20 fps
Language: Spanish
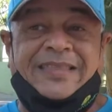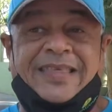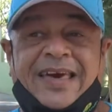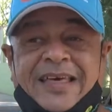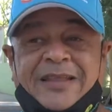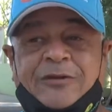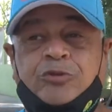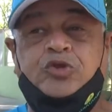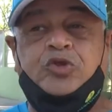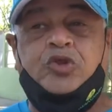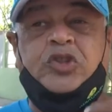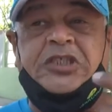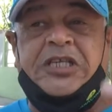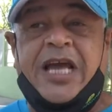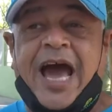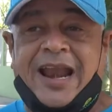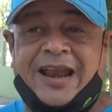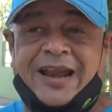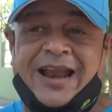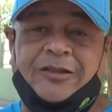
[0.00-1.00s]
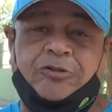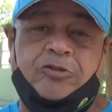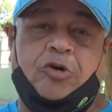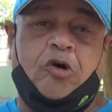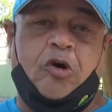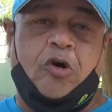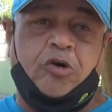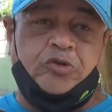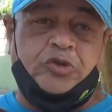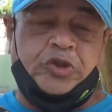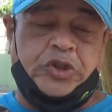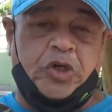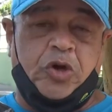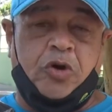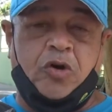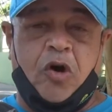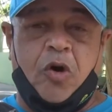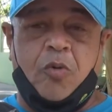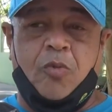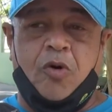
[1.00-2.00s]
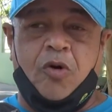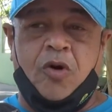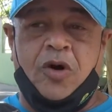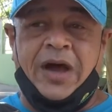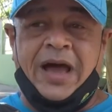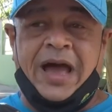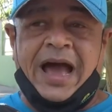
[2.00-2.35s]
de denunciar el acto de corrupción como